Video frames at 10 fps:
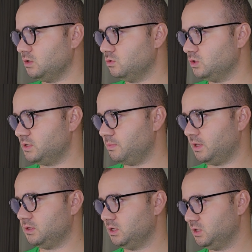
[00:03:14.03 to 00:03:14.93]
То есть,
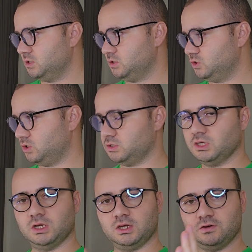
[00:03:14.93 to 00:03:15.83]
ребят, еще раз,
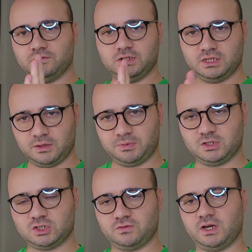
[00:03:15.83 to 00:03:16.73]
вы не
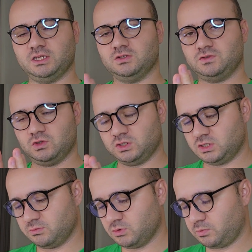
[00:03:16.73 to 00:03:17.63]
переживайте, все
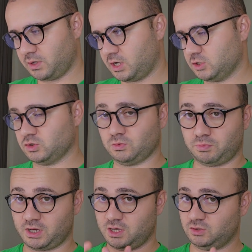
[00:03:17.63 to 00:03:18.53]
со мной пока что,
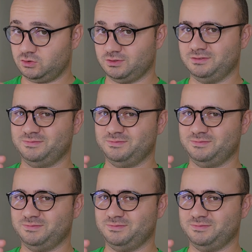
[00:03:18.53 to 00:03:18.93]
пока что,